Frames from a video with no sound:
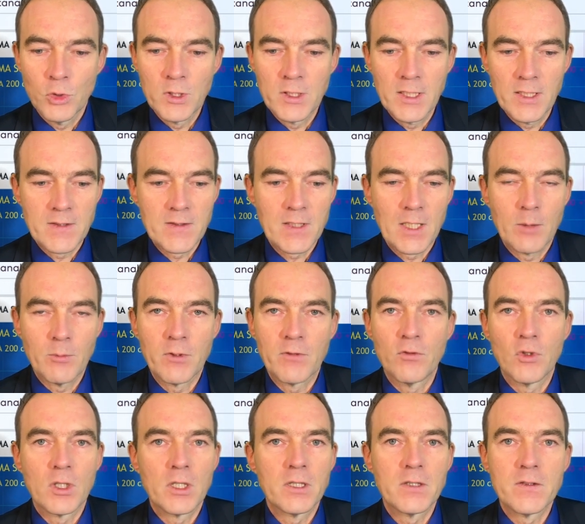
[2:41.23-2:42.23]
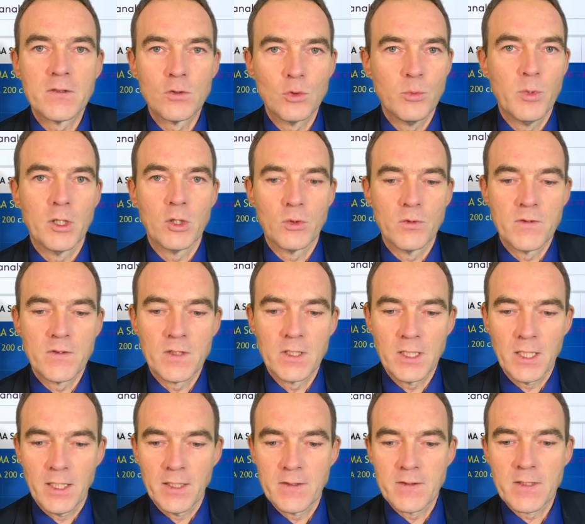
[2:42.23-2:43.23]
Ähm, und jetzt kann man
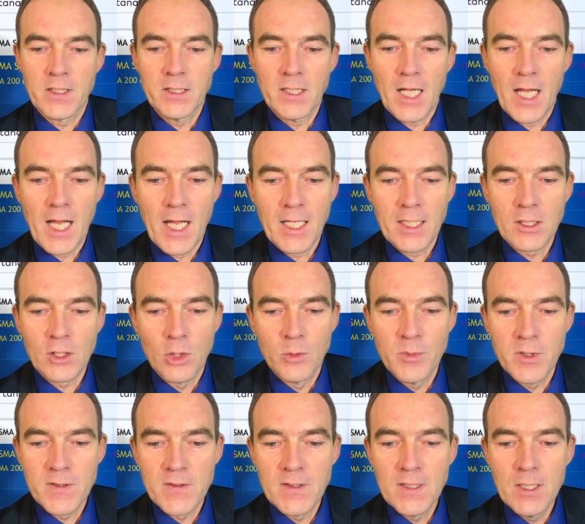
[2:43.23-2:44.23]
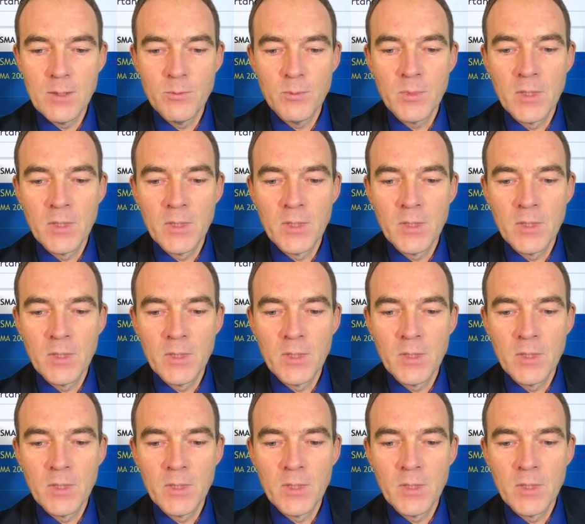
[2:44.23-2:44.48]
wirklich super günstig einzahlen.